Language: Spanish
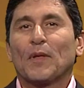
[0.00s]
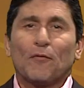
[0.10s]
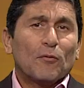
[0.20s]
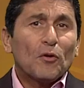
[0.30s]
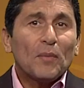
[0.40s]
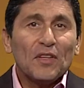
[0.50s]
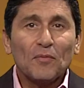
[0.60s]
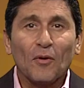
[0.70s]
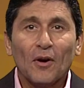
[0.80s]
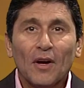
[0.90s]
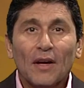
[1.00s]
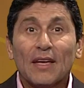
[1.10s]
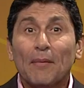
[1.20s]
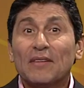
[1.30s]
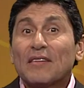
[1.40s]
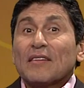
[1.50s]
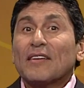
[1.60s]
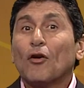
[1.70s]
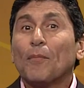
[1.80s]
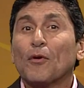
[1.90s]
Fue uno mismo. Y a veces
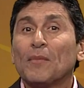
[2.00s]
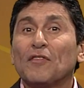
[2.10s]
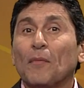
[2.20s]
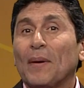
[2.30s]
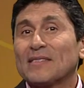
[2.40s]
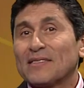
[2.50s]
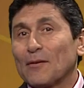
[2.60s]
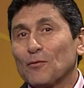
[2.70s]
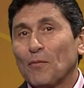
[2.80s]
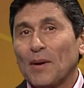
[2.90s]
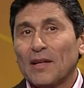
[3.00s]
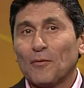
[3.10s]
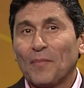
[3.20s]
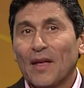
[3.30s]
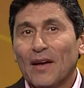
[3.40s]
ese compromiso pasa a segundo plano.